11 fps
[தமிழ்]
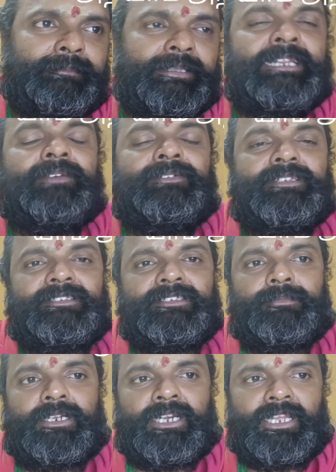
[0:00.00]
பெரிய
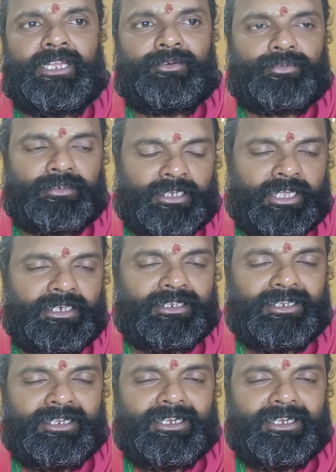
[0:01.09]
விசேஷமான ஒரு நாள்